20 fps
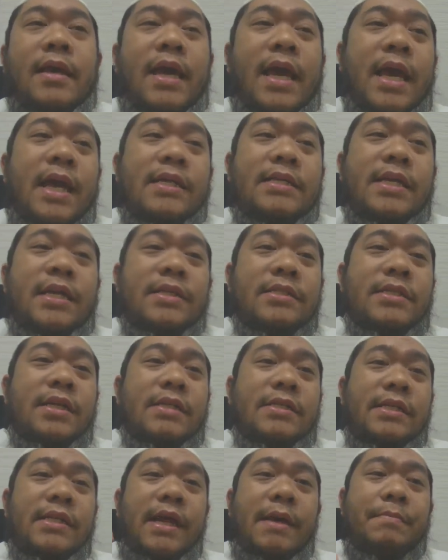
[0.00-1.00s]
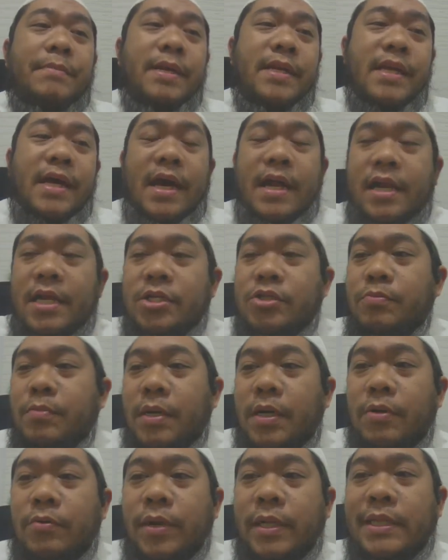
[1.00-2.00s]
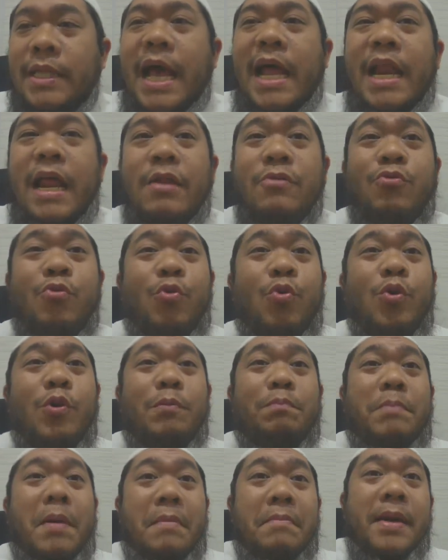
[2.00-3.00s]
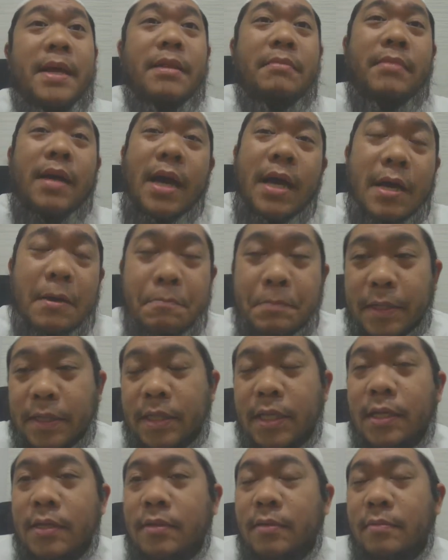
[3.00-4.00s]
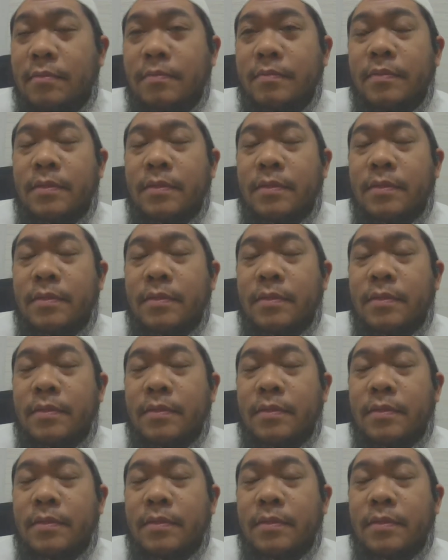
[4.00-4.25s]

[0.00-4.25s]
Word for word: Kaya dyan sa sinabi ng Allah subhanahu wa ta'ala, noon pa man mga kapatid,